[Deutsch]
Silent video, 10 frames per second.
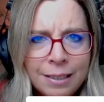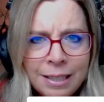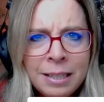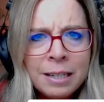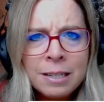
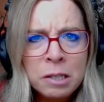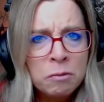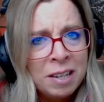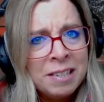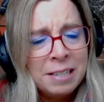Die hier ist
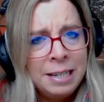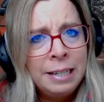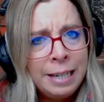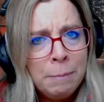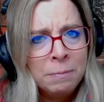fast ein
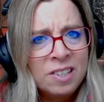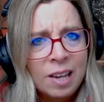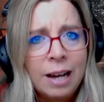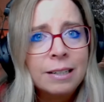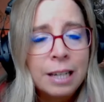
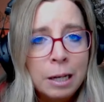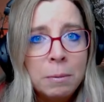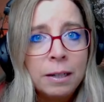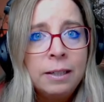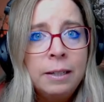
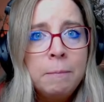Lebensratgeber,